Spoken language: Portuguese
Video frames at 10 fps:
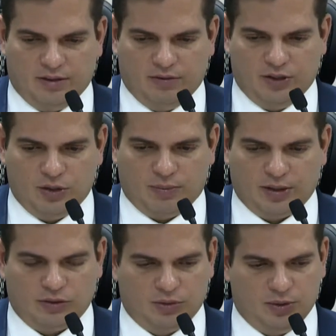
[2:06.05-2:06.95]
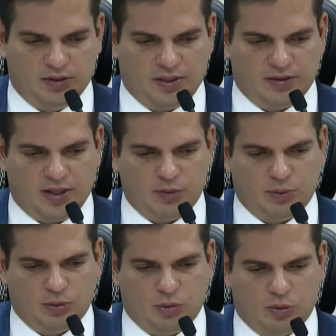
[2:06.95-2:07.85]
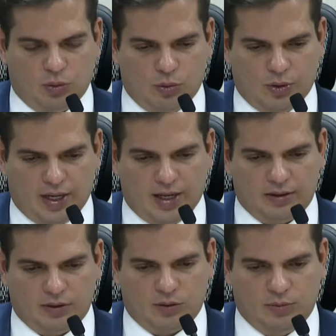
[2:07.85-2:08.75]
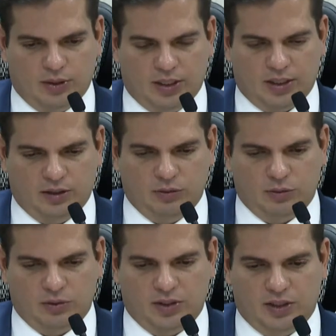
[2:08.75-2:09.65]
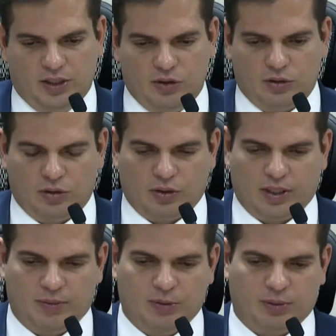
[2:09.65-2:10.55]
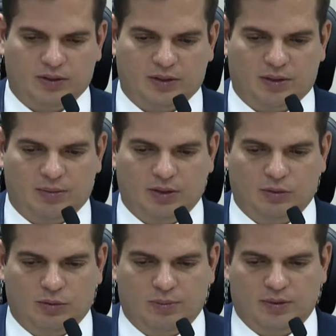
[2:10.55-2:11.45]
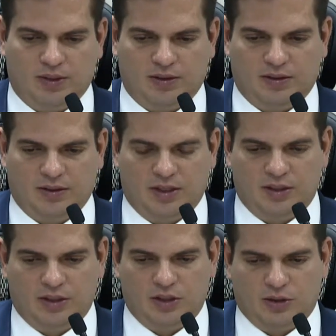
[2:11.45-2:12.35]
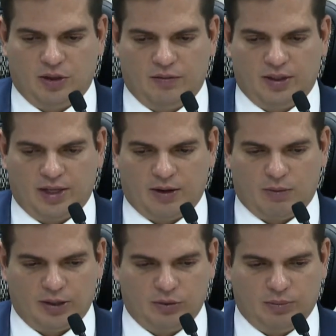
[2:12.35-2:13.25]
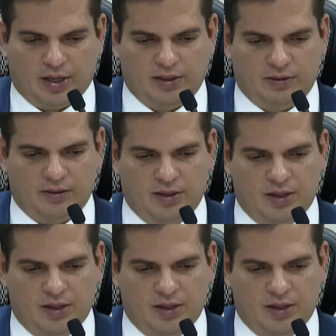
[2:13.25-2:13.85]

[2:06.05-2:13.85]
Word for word: em 20 de março de 2017, protocolou carta comunicando o seguinte cronograma de processamento do MCSD de energia nova A4+,